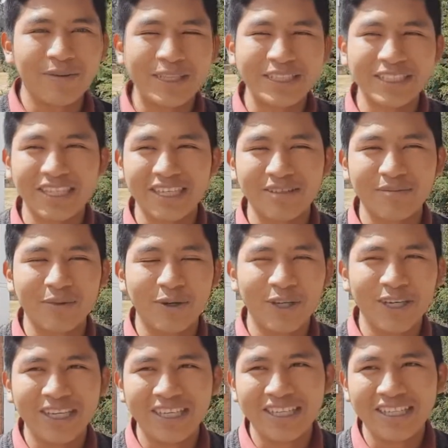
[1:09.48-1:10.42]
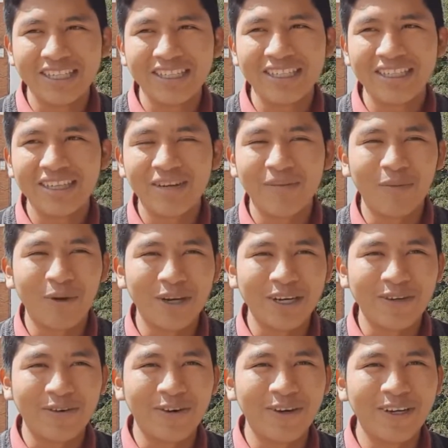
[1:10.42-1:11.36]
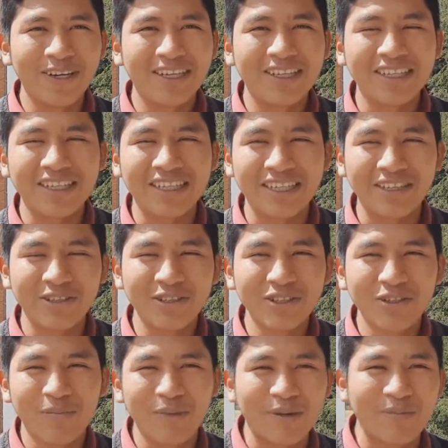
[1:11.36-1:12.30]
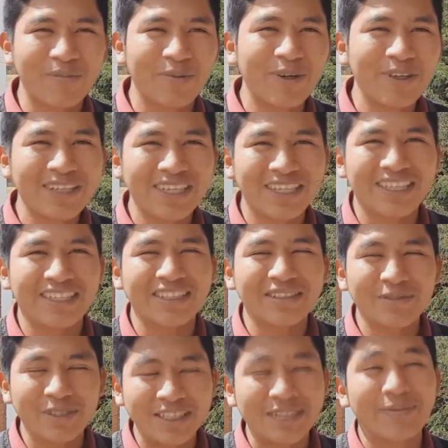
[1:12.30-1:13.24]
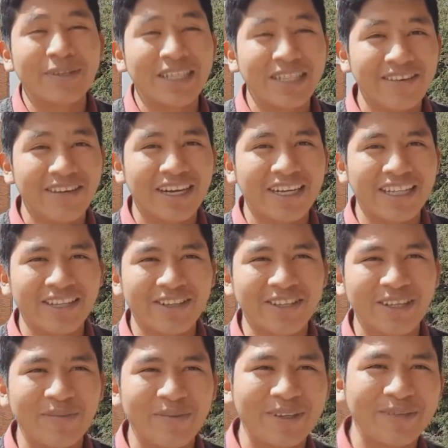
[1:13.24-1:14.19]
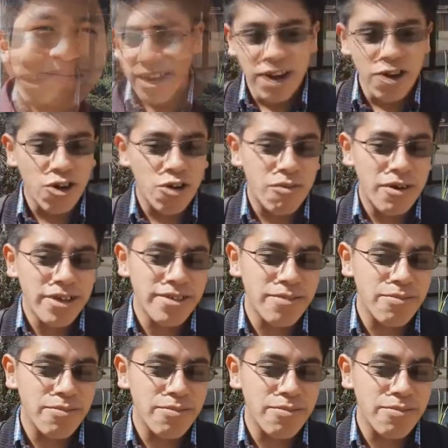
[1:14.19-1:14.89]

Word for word: basquetbol, voleibol e incluso ping-pong, que es bien divertido también. Claro, lo más